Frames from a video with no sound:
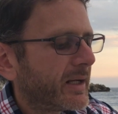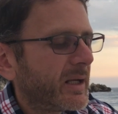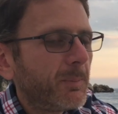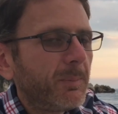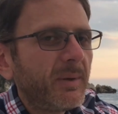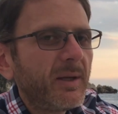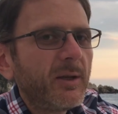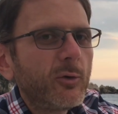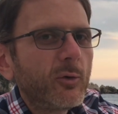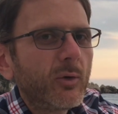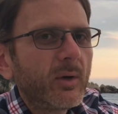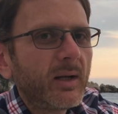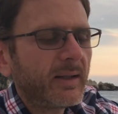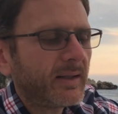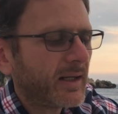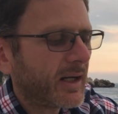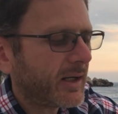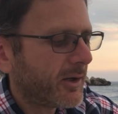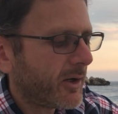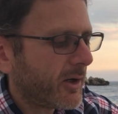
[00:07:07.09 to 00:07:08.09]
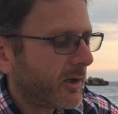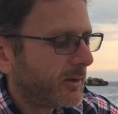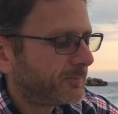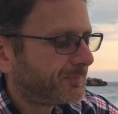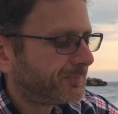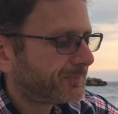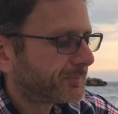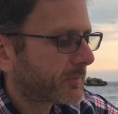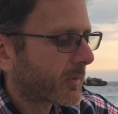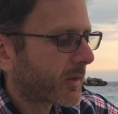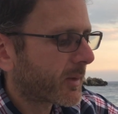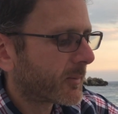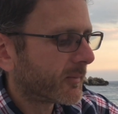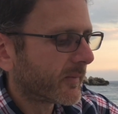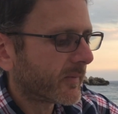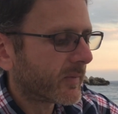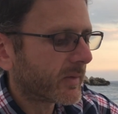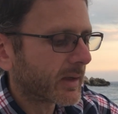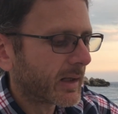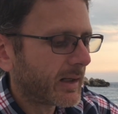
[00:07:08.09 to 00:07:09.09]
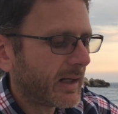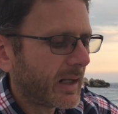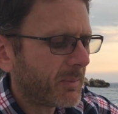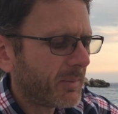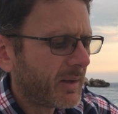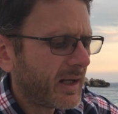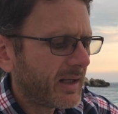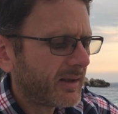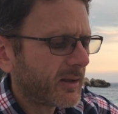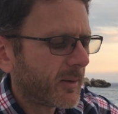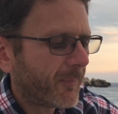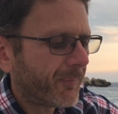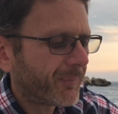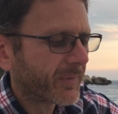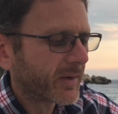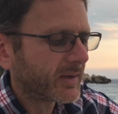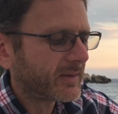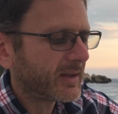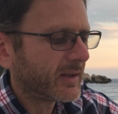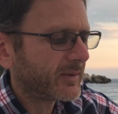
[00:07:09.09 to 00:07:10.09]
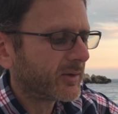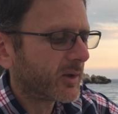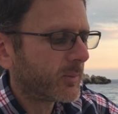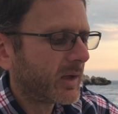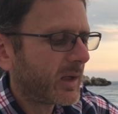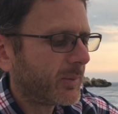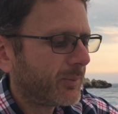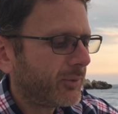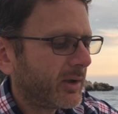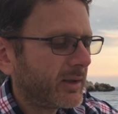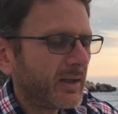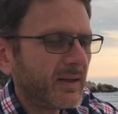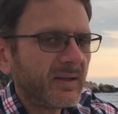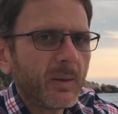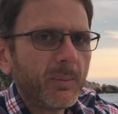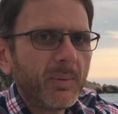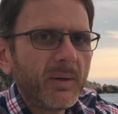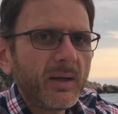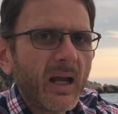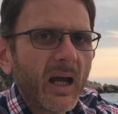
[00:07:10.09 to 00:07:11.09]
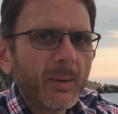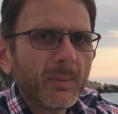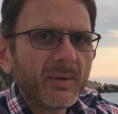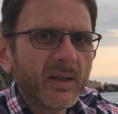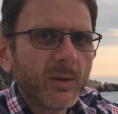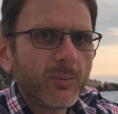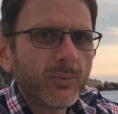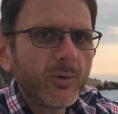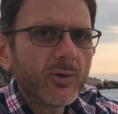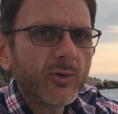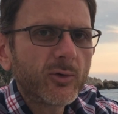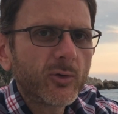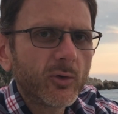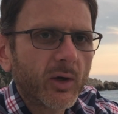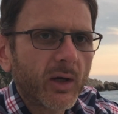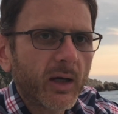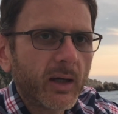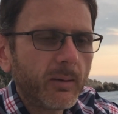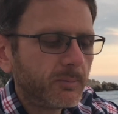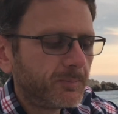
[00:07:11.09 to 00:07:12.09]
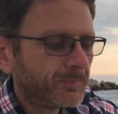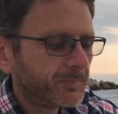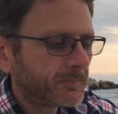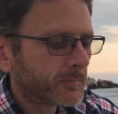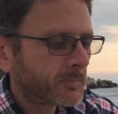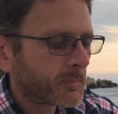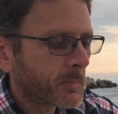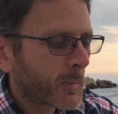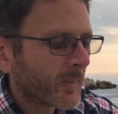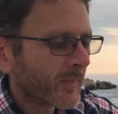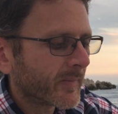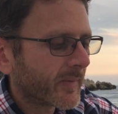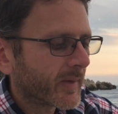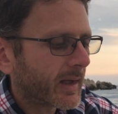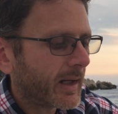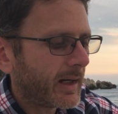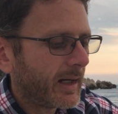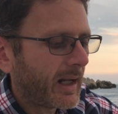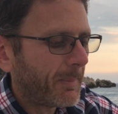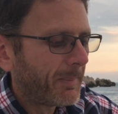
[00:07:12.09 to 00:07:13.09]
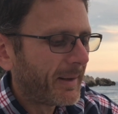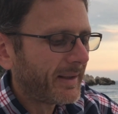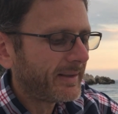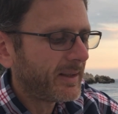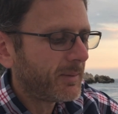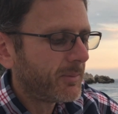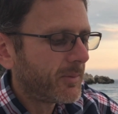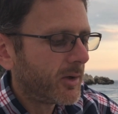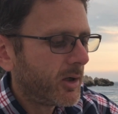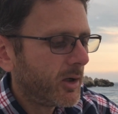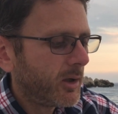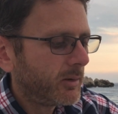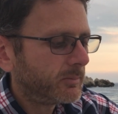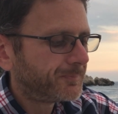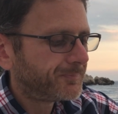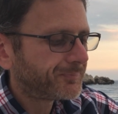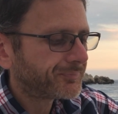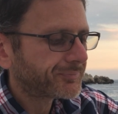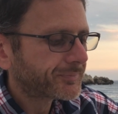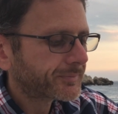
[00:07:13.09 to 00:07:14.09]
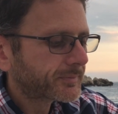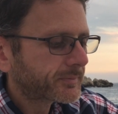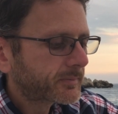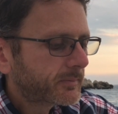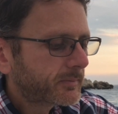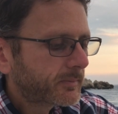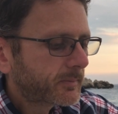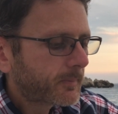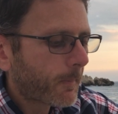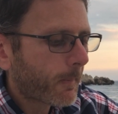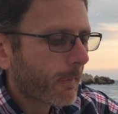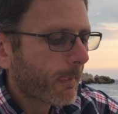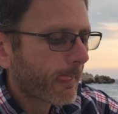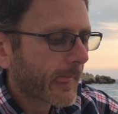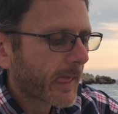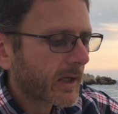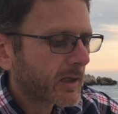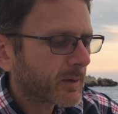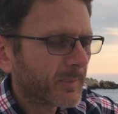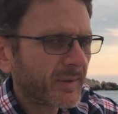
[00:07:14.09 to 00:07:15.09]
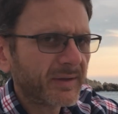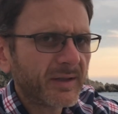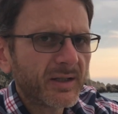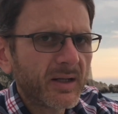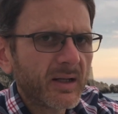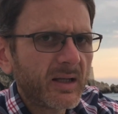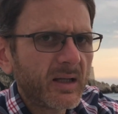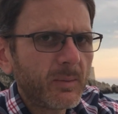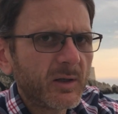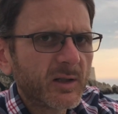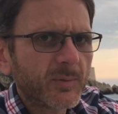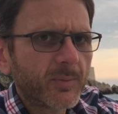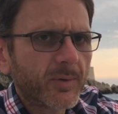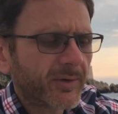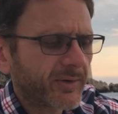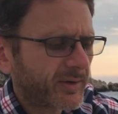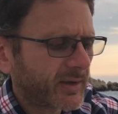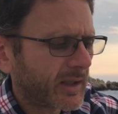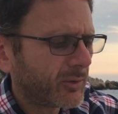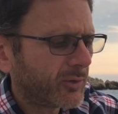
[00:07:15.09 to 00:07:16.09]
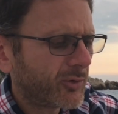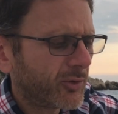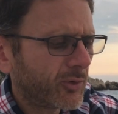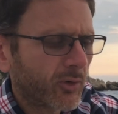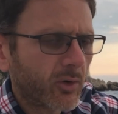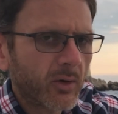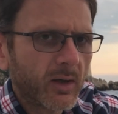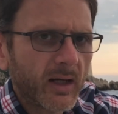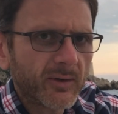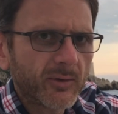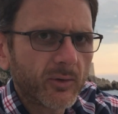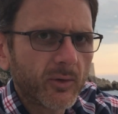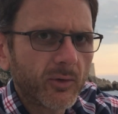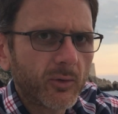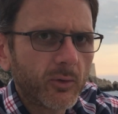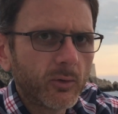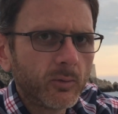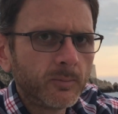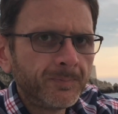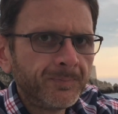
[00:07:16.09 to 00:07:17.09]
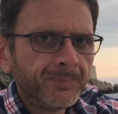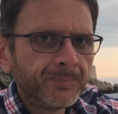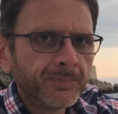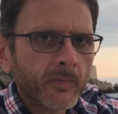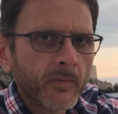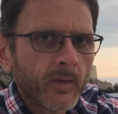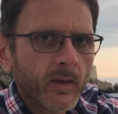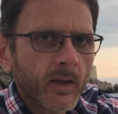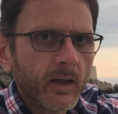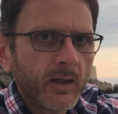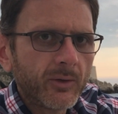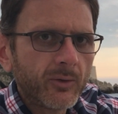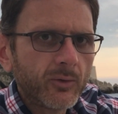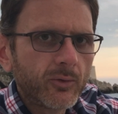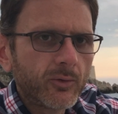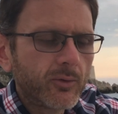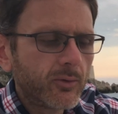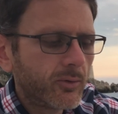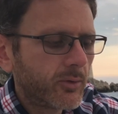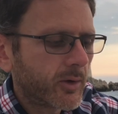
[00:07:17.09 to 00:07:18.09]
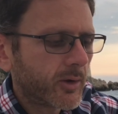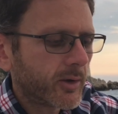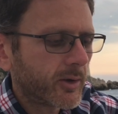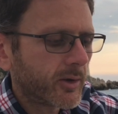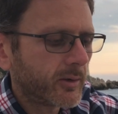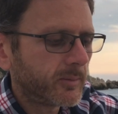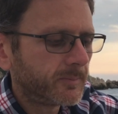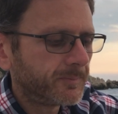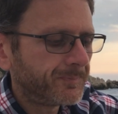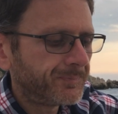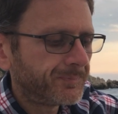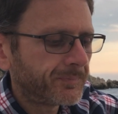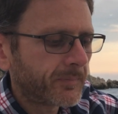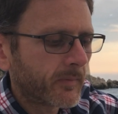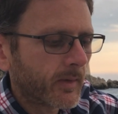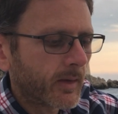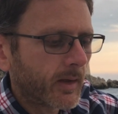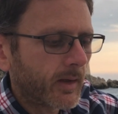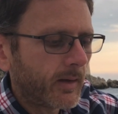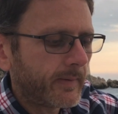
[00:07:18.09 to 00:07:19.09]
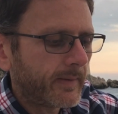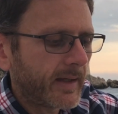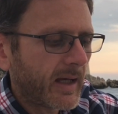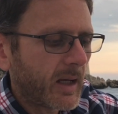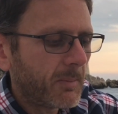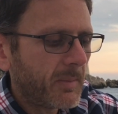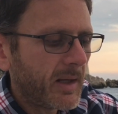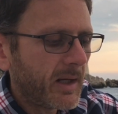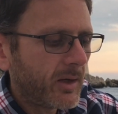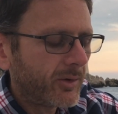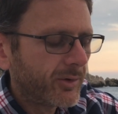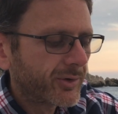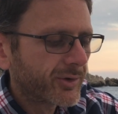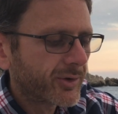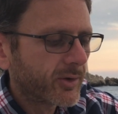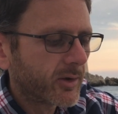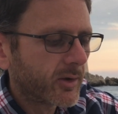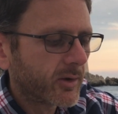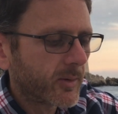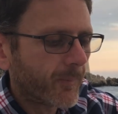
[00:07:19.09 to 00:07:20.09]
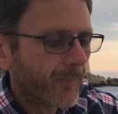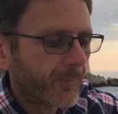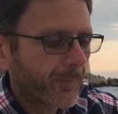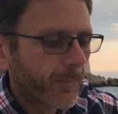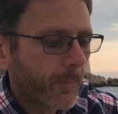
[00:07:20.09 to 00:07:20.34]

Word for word: y a des pignons à l'intérieur. La blette, ça ressemble un peu à des épinards, mais c'est plus sucré. La pâte est molle. Je sais pas si j'ai dit, mais je pense qu'il y a du sucre glace dessus. Et du coup, euh, c'est un mélange euh,